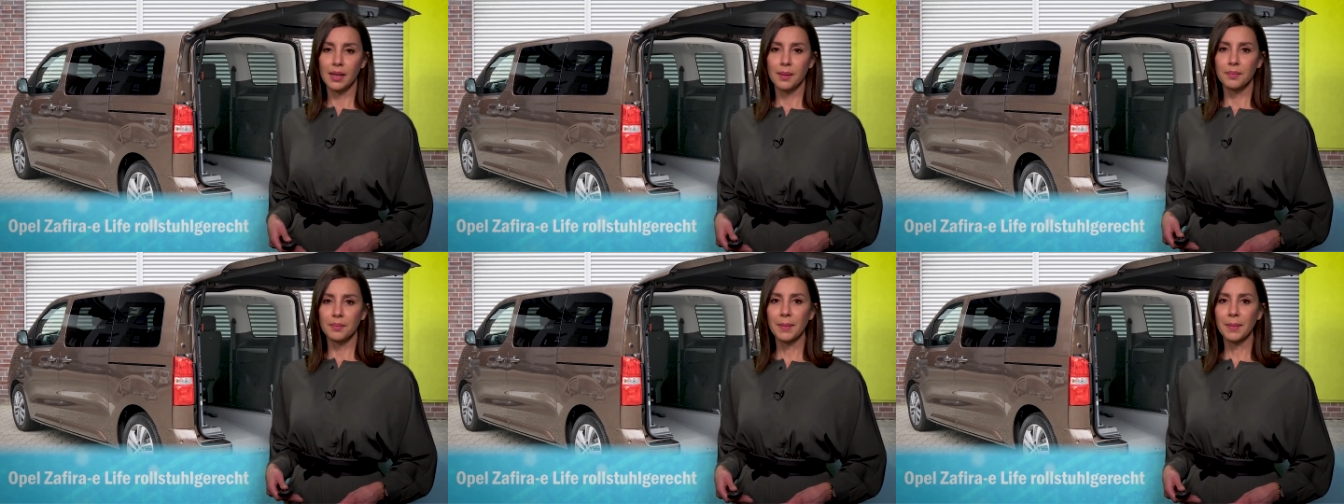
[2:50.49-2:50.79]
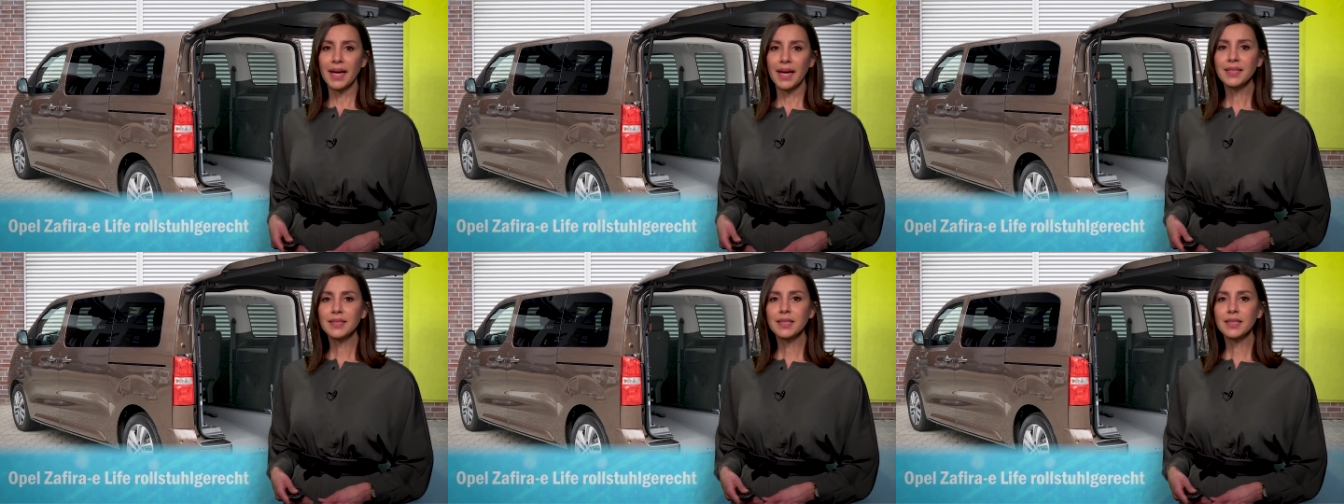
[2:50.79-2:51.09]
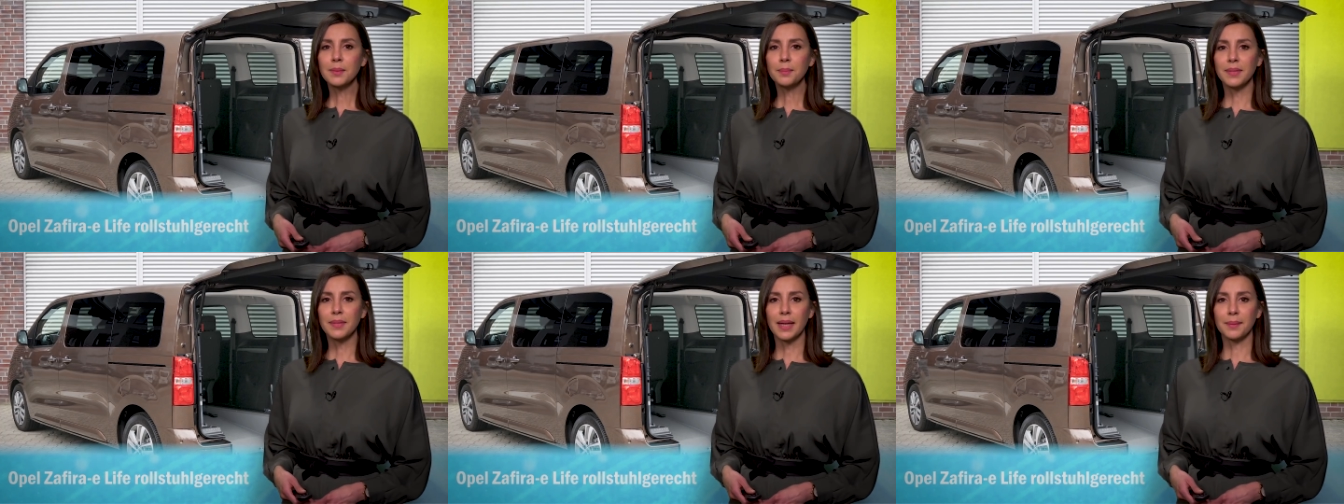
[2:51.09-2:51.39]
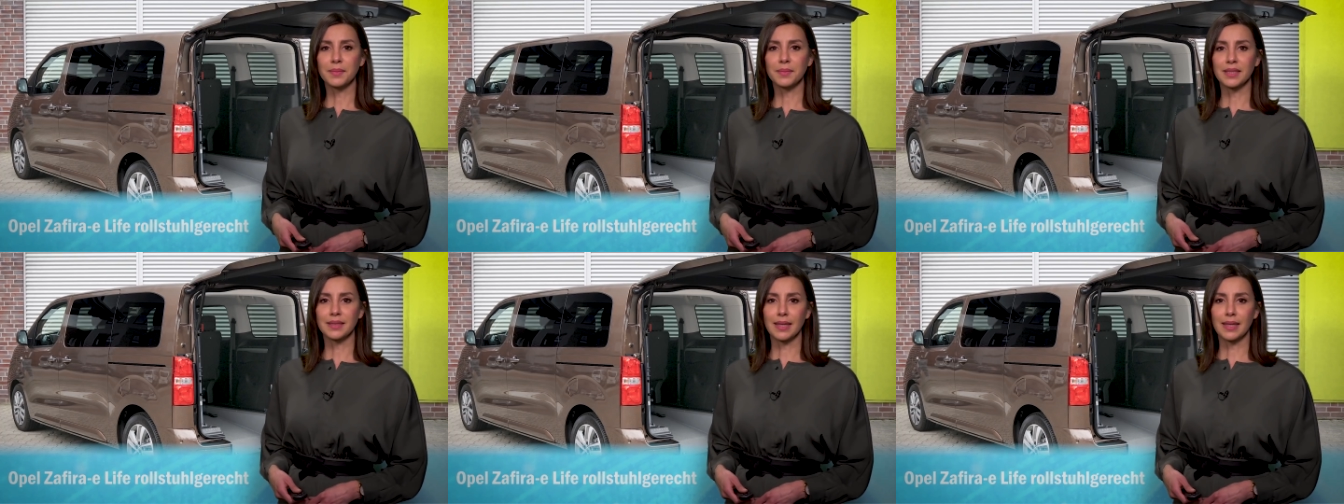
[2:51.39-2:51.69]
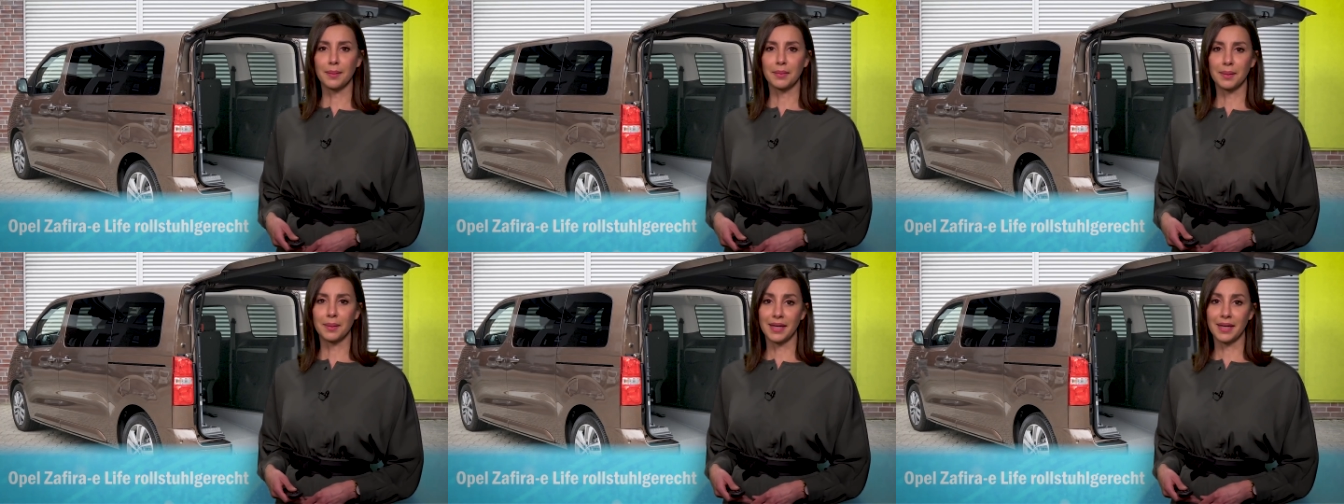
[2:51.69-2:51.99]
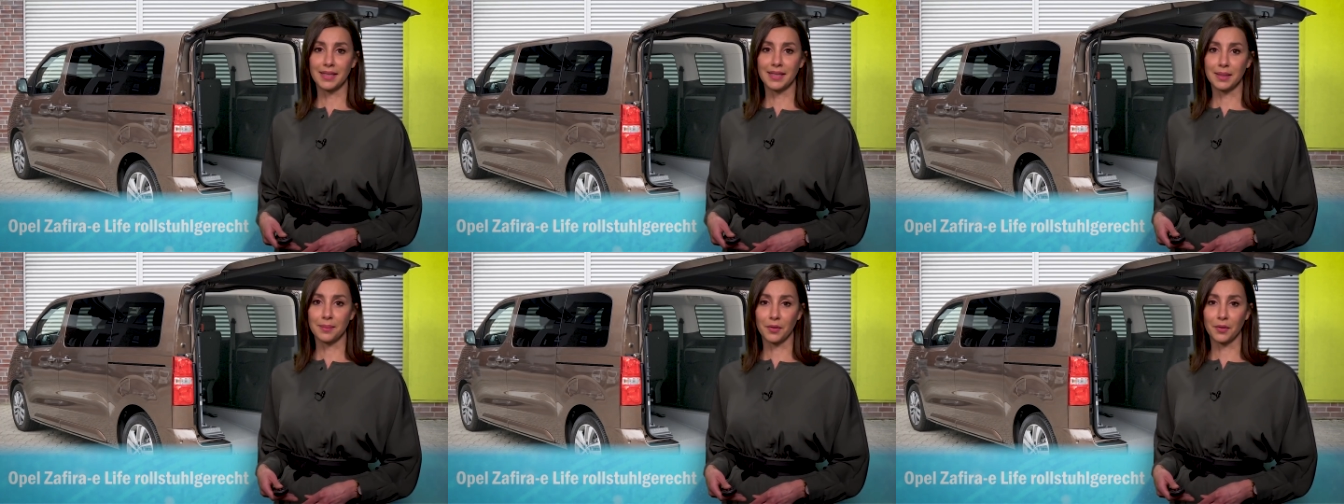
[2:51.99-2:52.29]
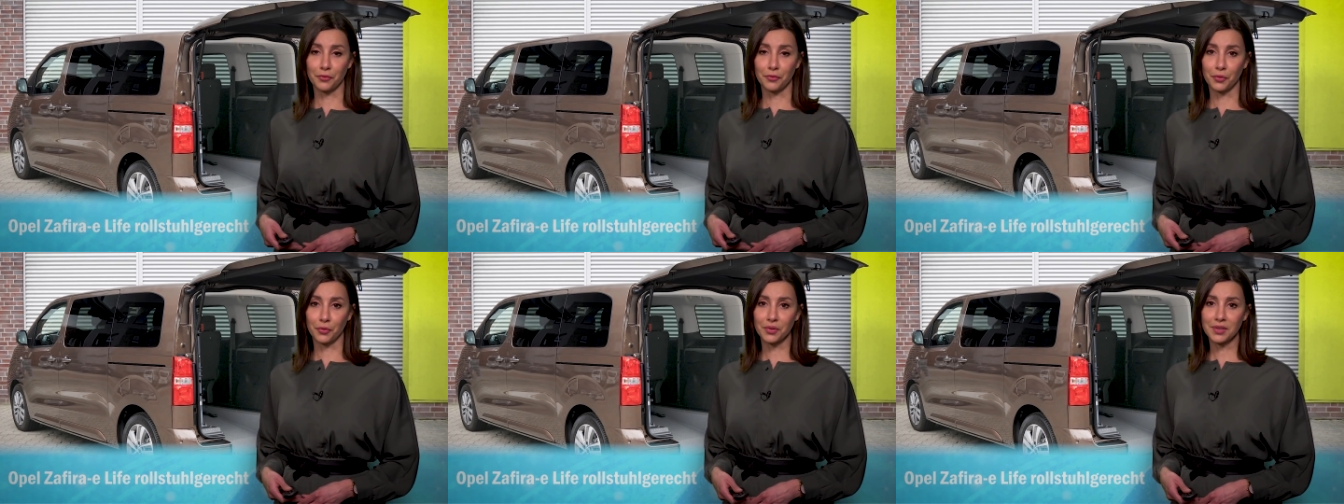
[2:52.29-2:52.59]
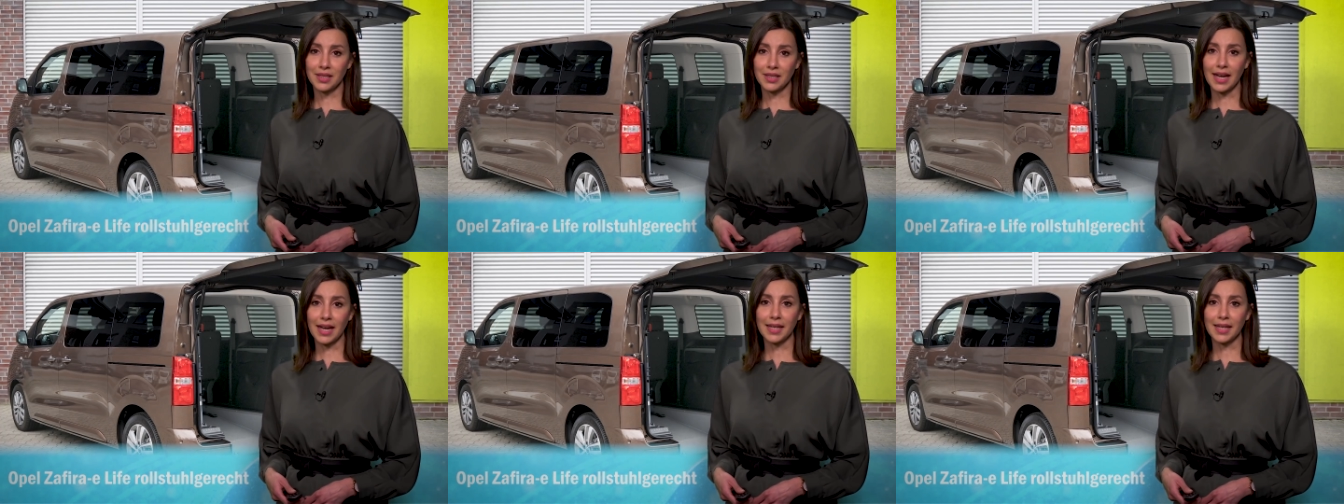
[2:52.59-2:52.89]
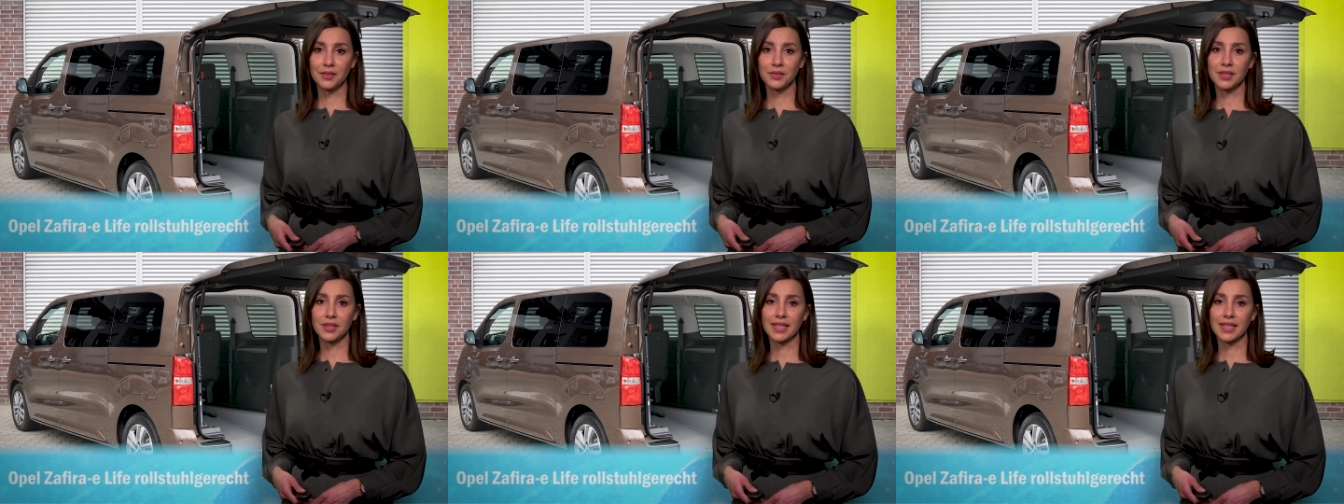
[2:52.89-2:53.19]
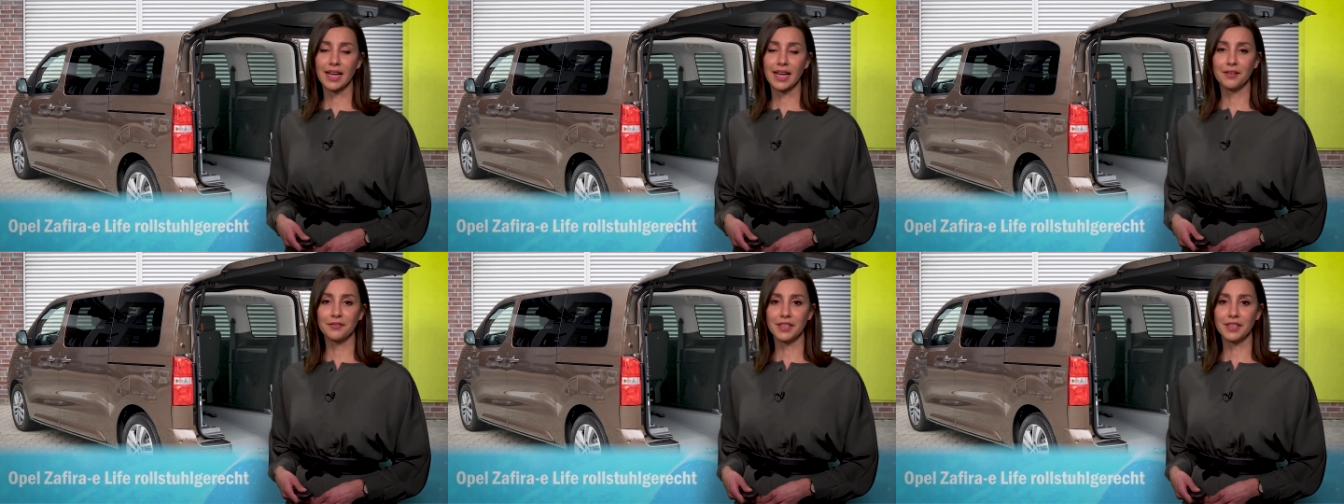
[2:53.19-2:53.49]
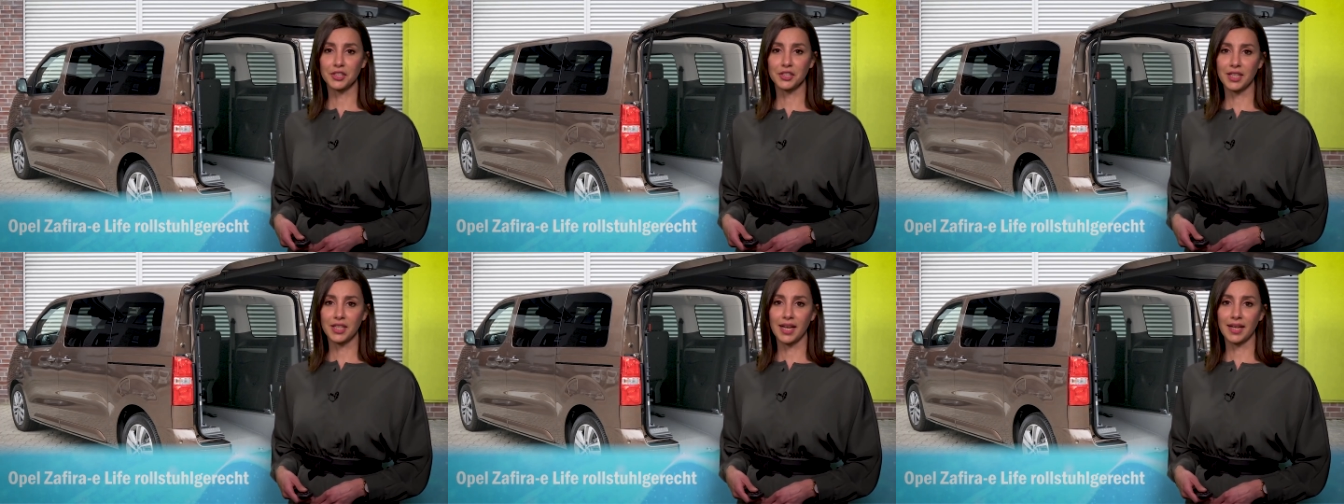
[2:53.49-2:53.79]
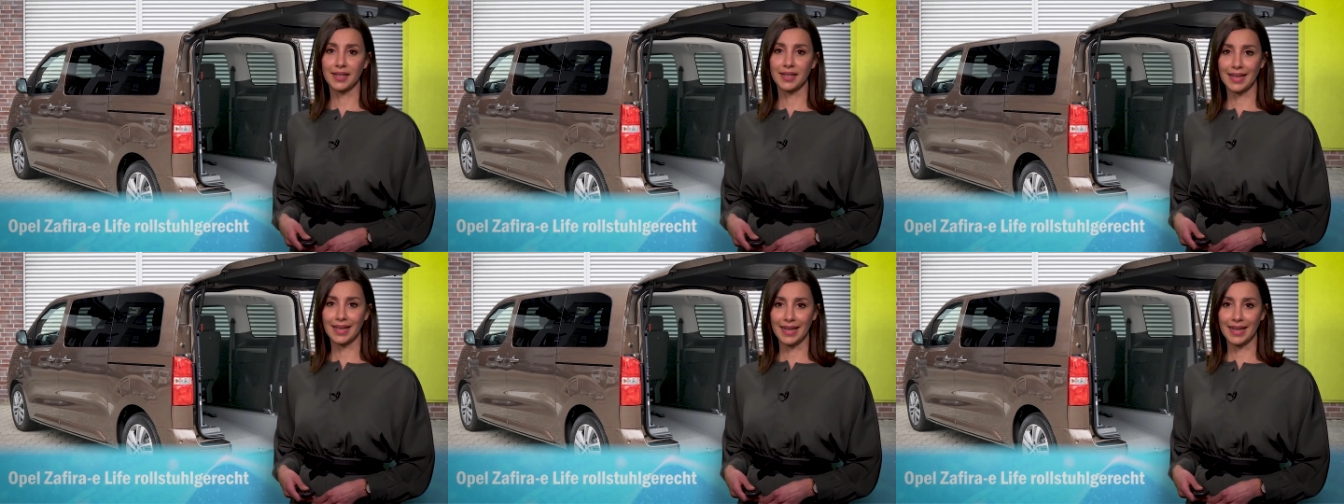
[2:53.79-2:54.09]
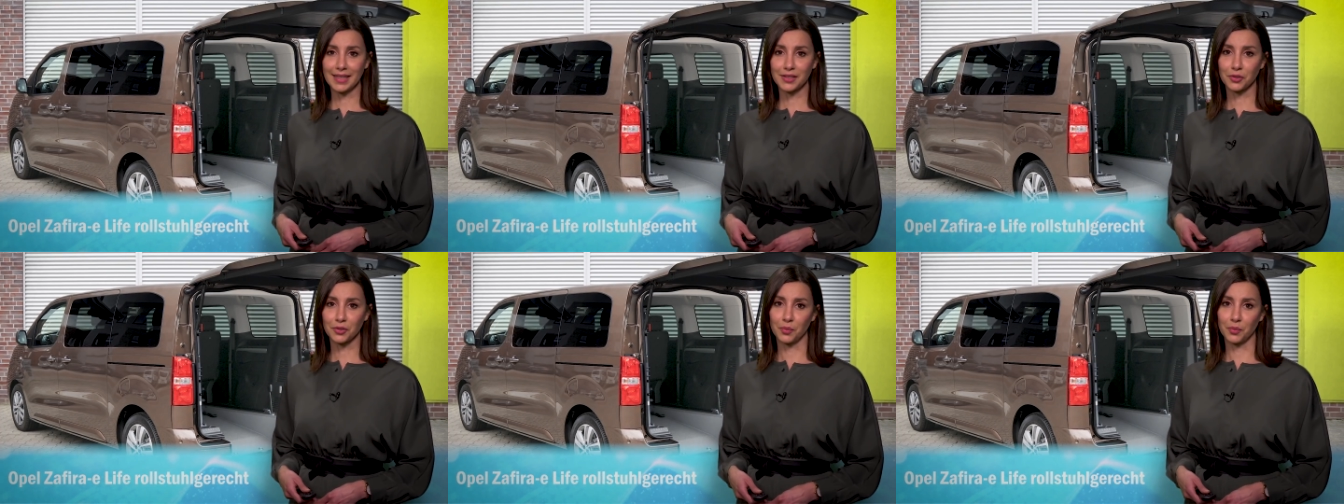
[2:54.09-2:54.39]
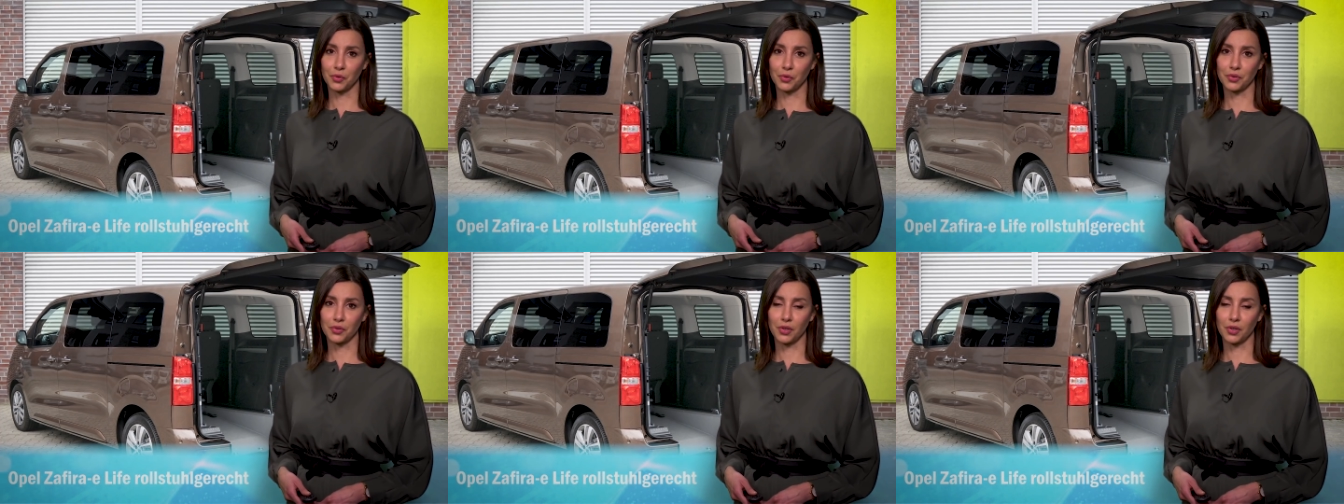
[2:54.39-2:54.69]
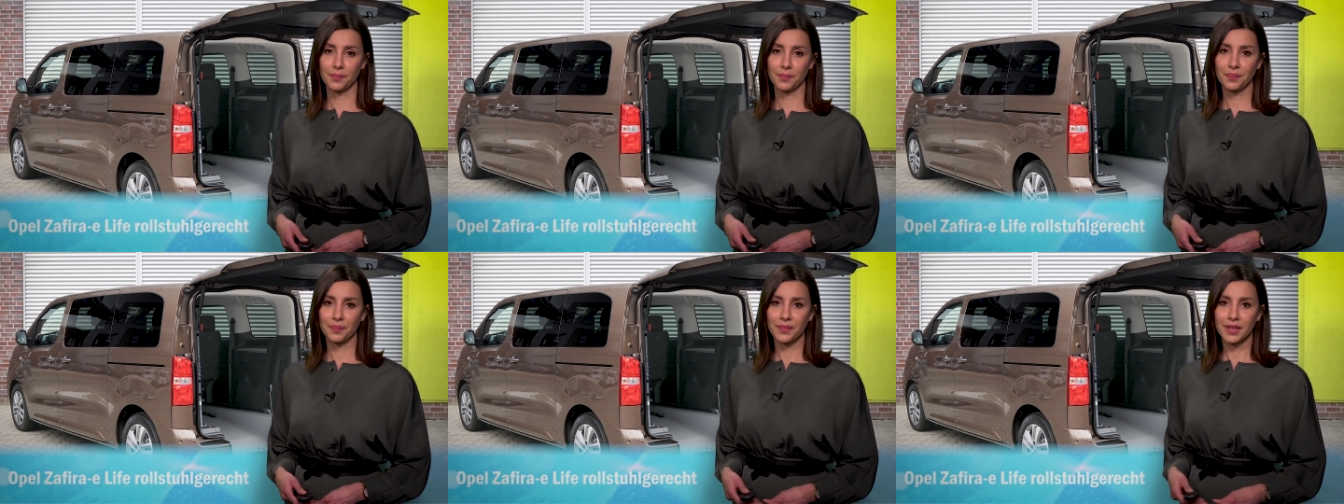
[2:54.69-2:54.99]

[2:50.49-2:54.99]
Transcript: Beim Antrieb bleibt es aber bei dem gewohnten 100 kW starken Elektromotor.